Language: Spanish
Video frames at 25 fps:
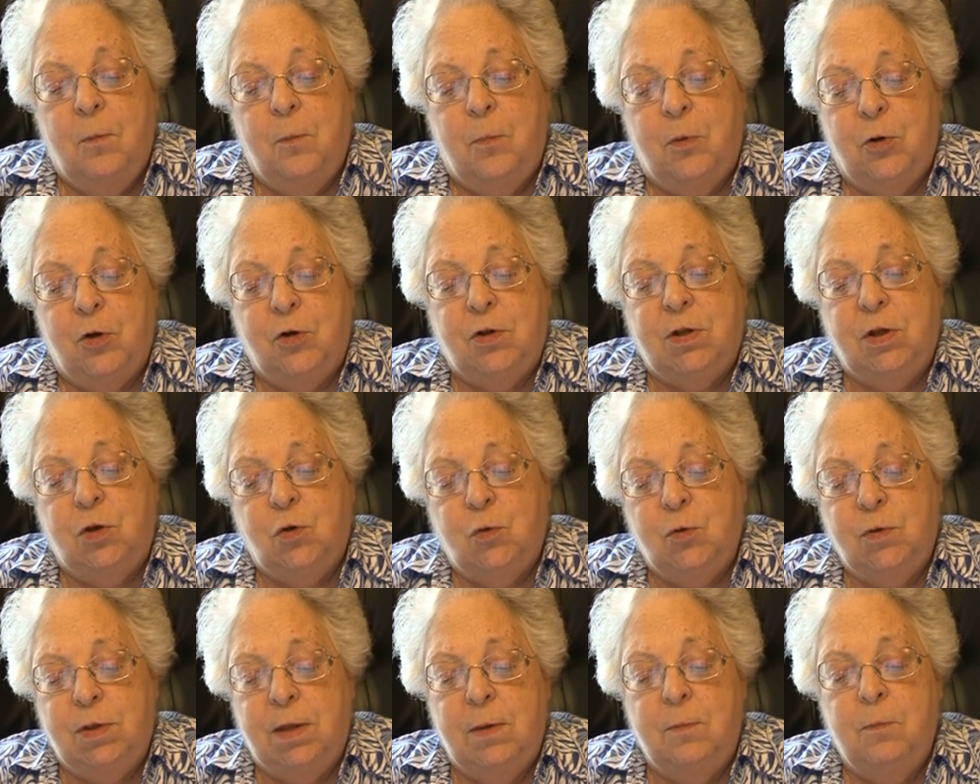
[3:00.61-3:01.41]

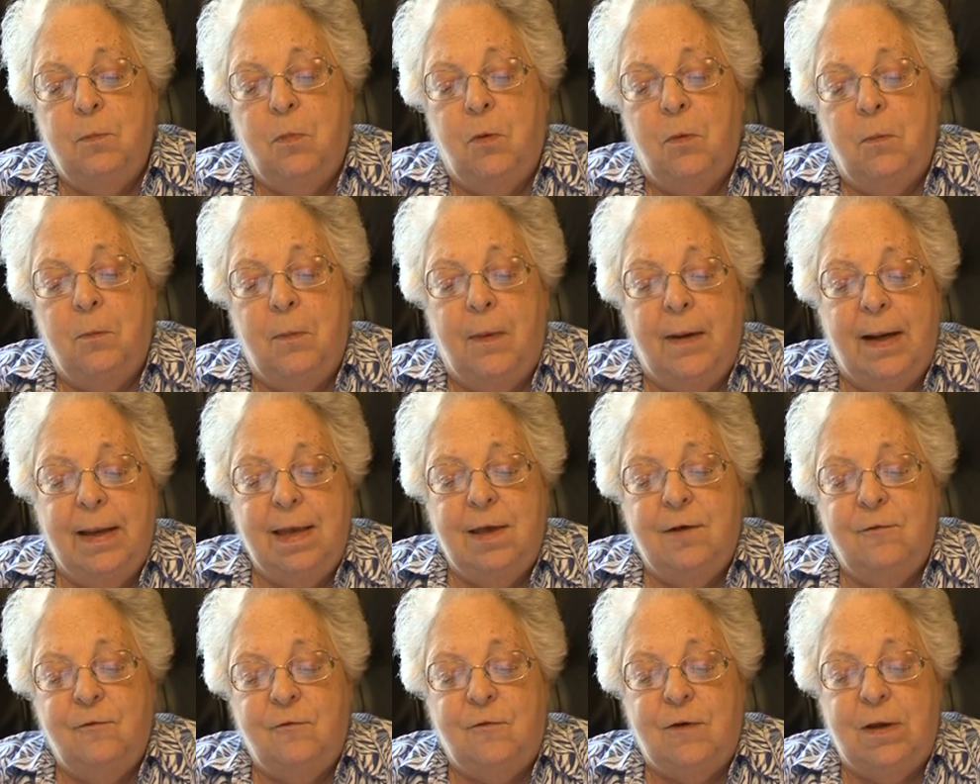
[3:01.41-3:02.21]
prostituta en
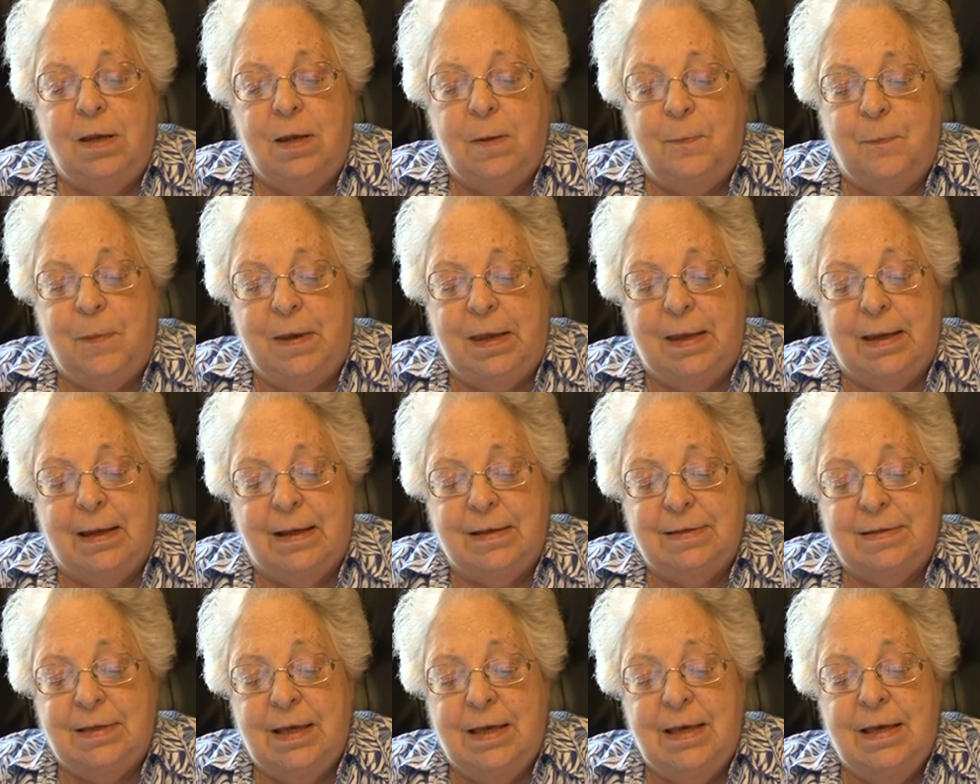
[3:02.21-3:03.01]
Bombay y en
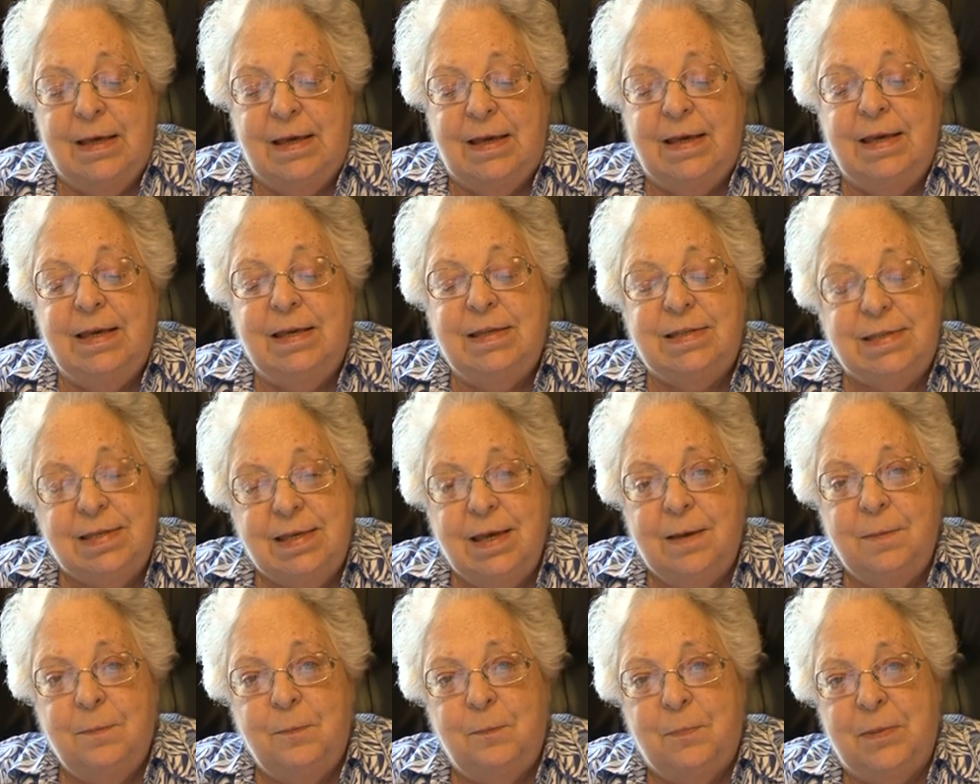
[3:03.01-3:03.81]
Filipinas, y
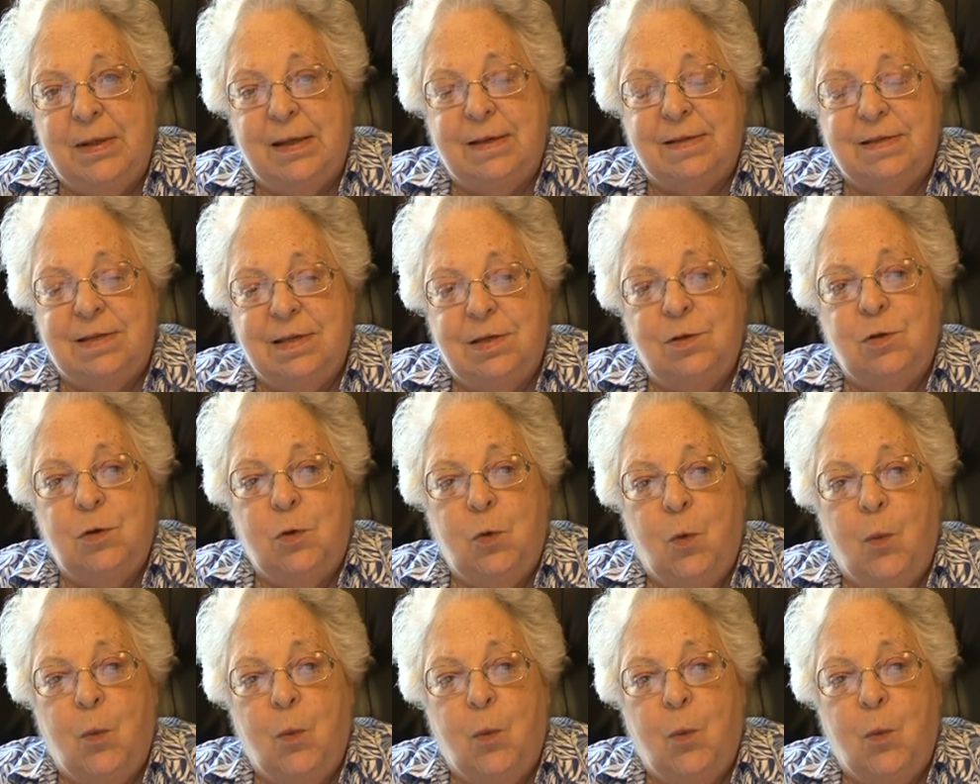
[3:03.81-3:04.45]
siempre ha sido